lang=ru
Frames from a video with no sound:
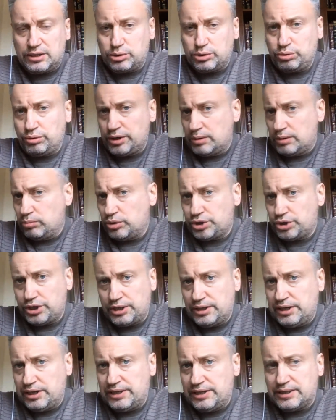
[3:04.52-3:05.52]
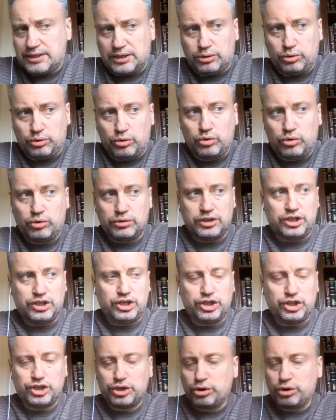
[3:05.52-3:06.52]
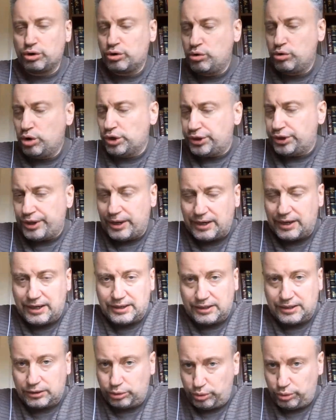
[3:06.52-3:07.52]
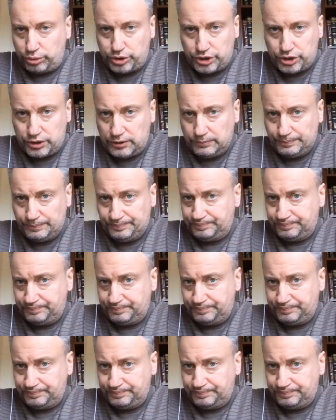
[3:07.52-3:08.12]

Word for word: история может длиться, ну, еще год так это точно